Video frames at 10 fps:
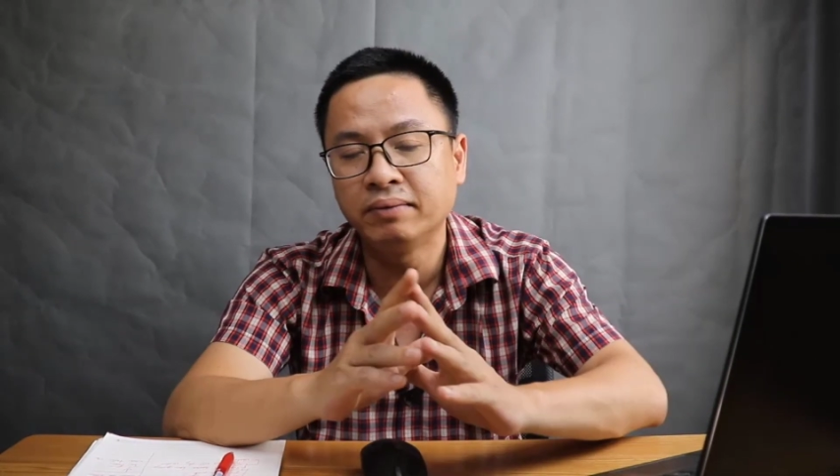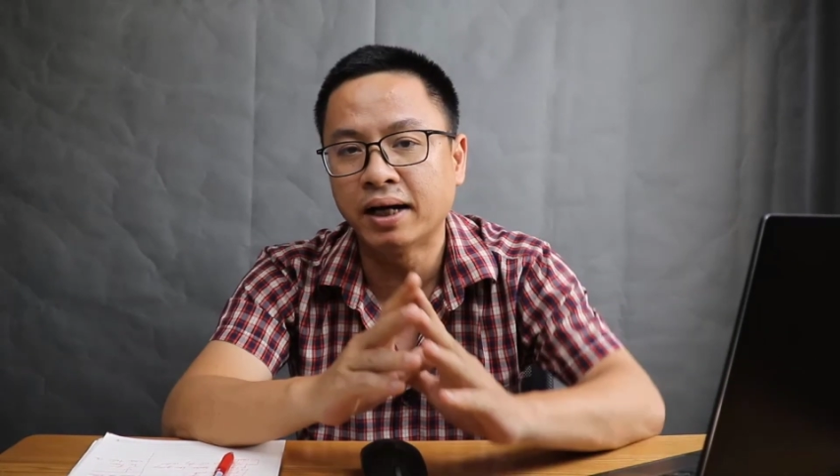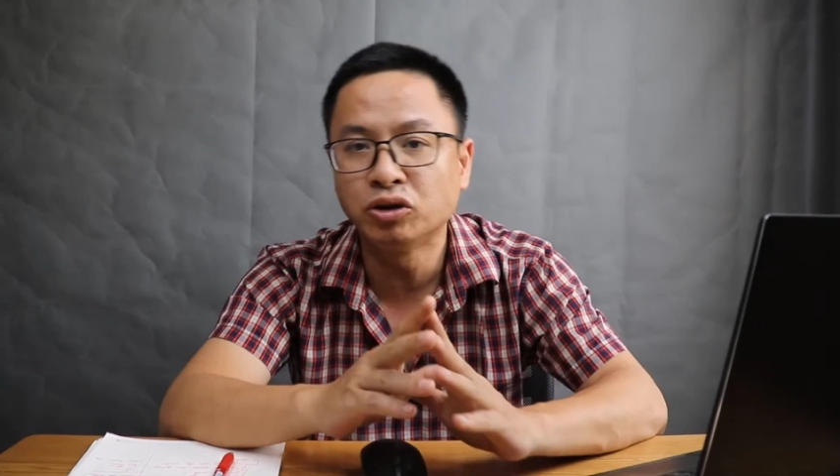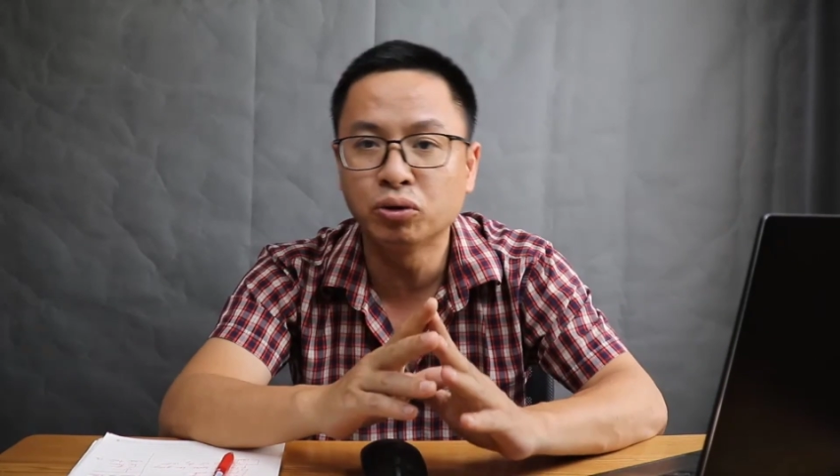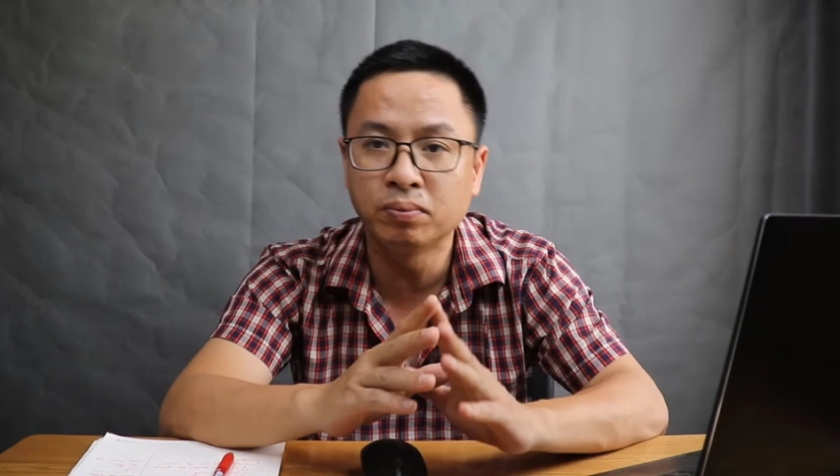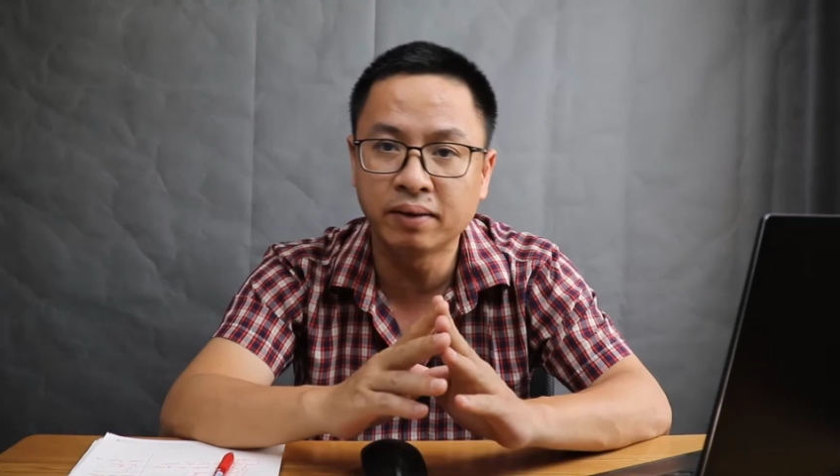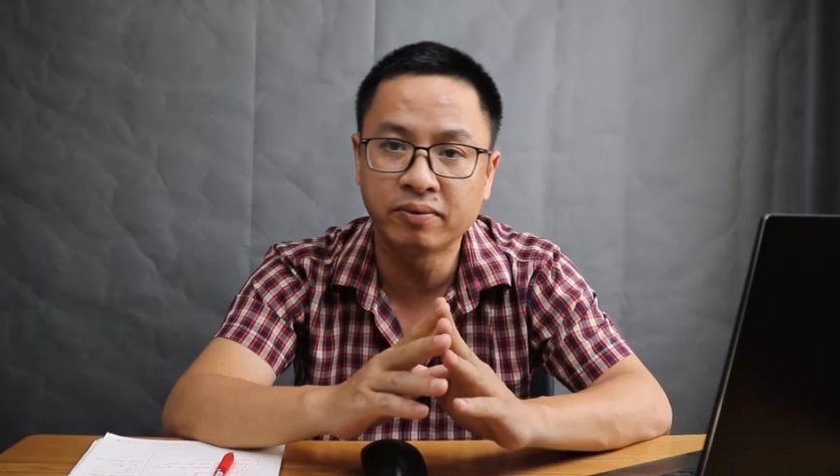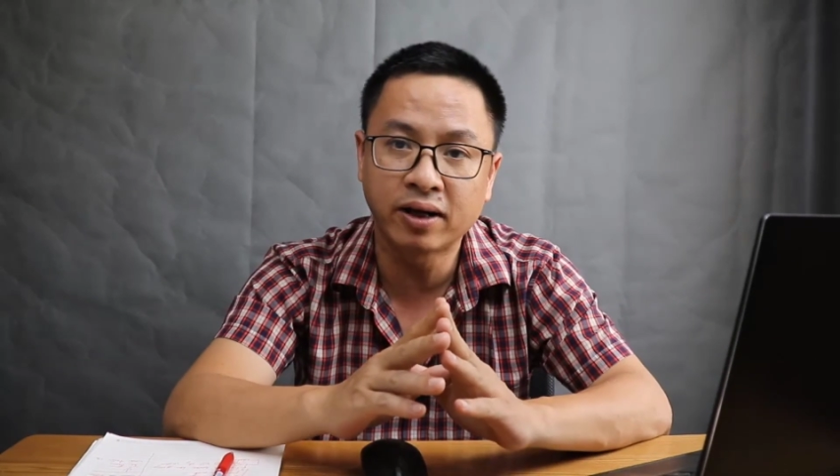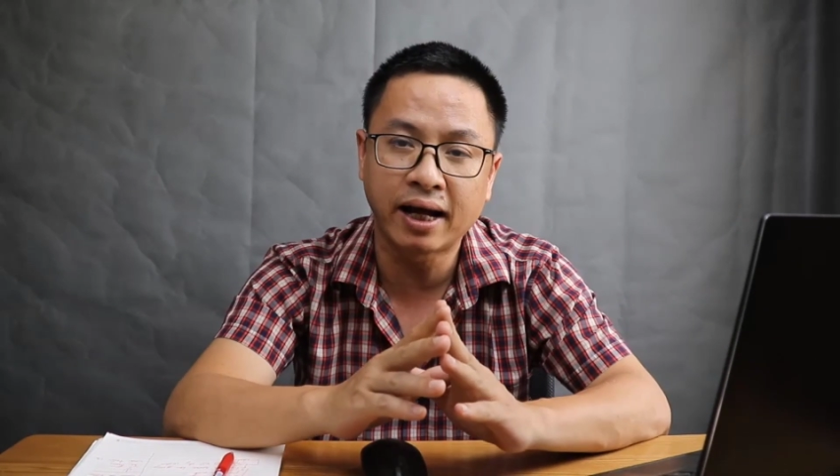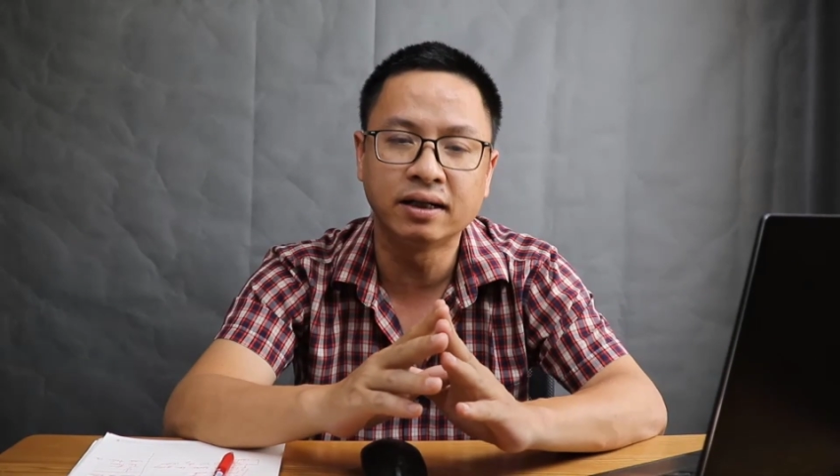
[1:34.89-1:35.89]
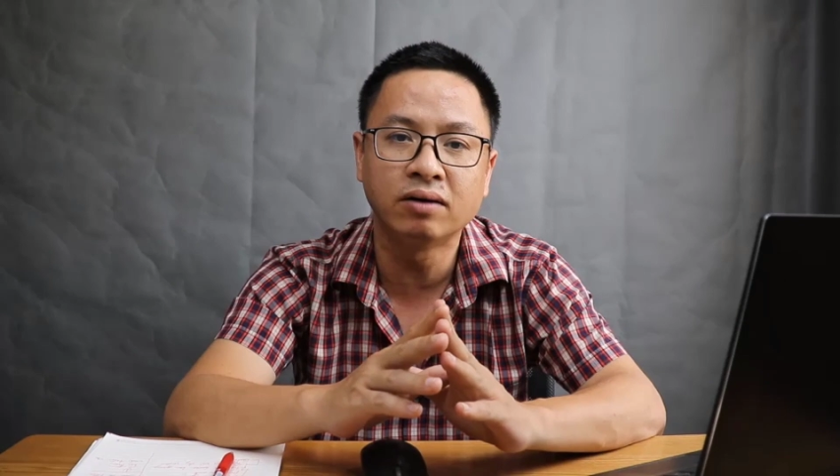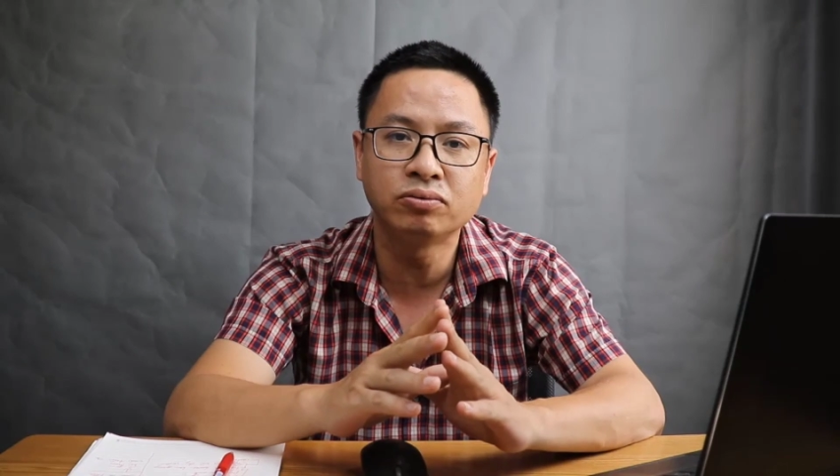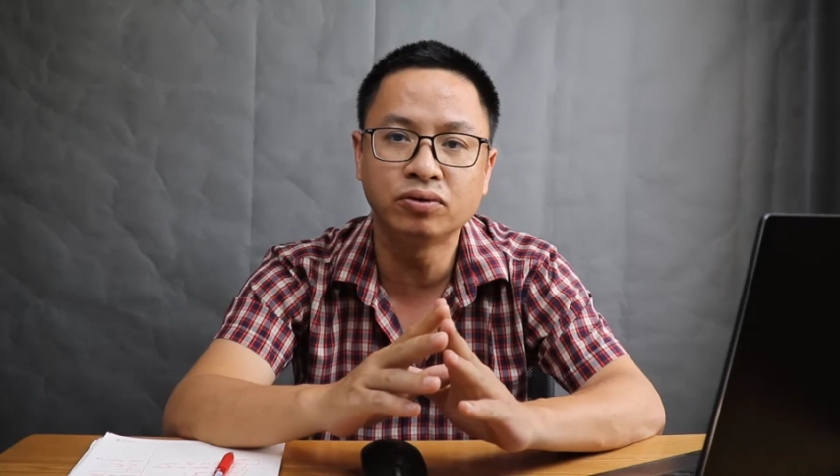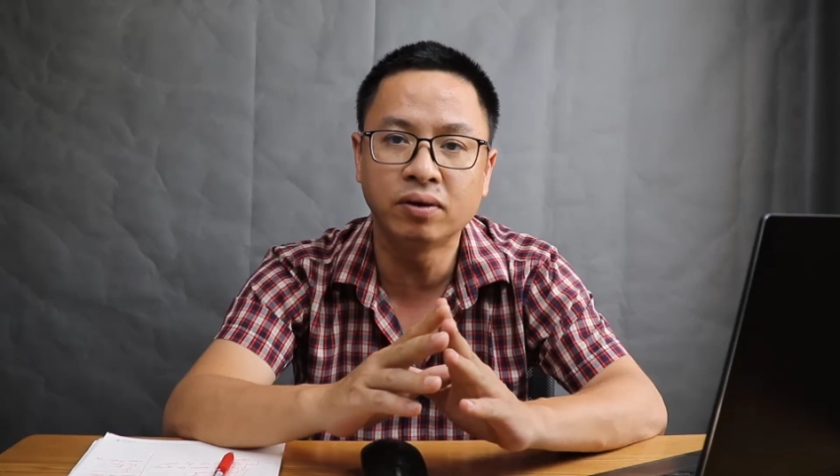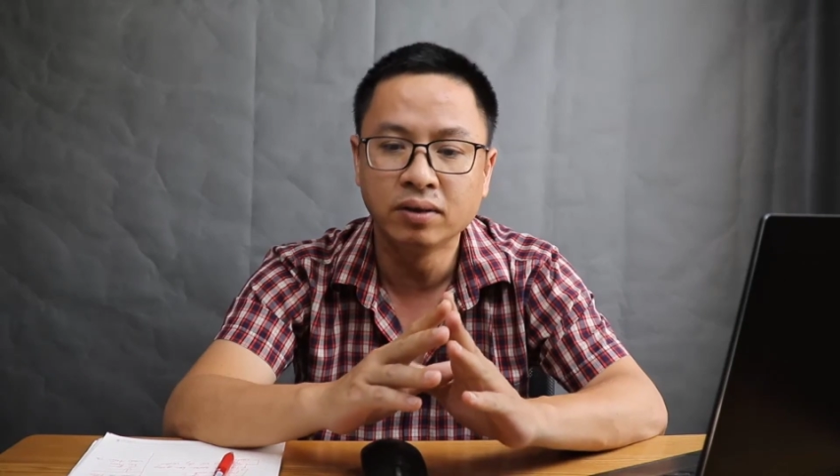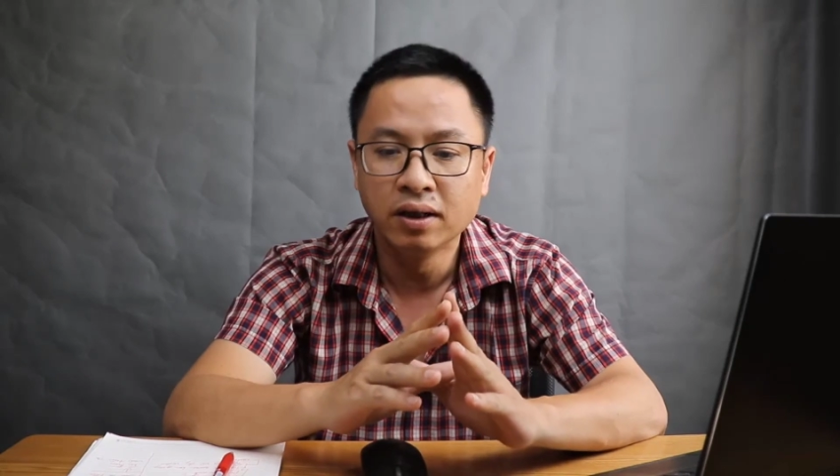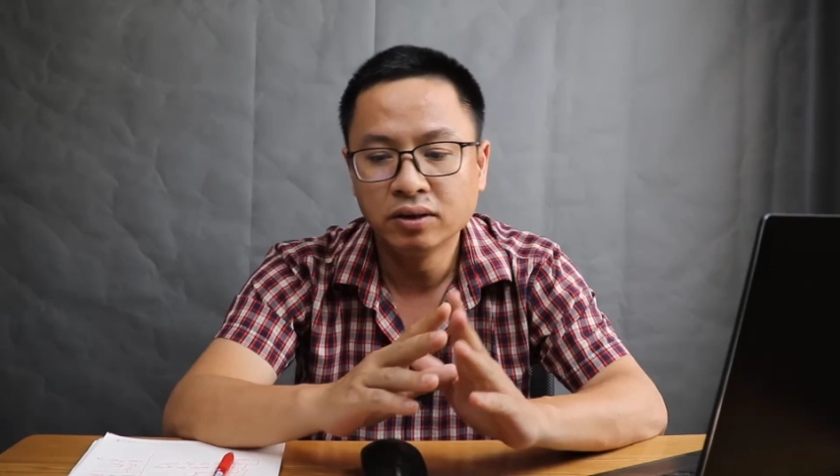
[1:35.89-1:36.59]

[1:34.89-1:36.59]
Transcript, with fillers: khi bạn chụp được một cái ảnh gốc đúng không